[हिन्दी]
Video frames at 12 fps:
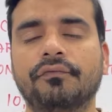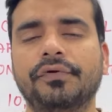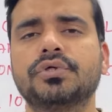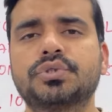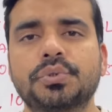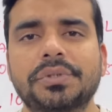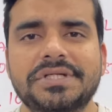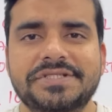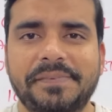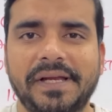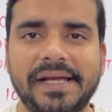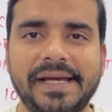वीडियो शुरू करने से
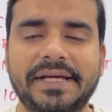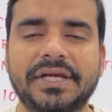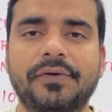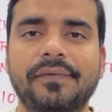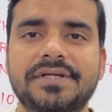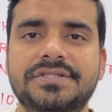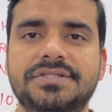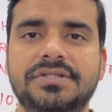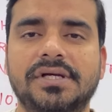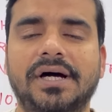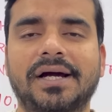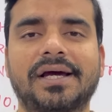पहले एक रिक्वेस्ट
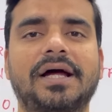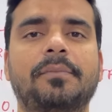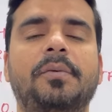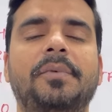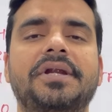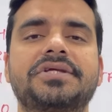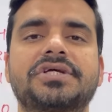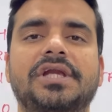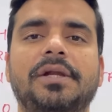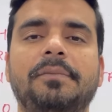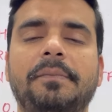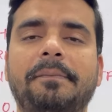अगर आप हमारे
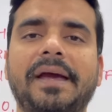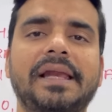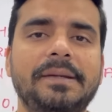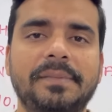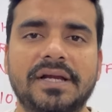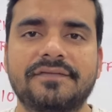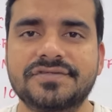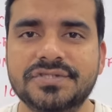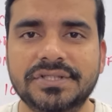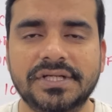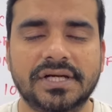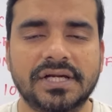चैनल में पहली बार
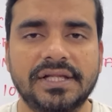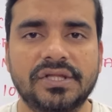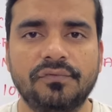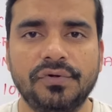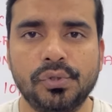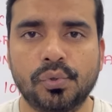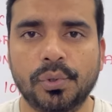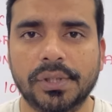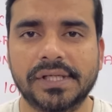विजिट कर रहे हैं तो वीडियो को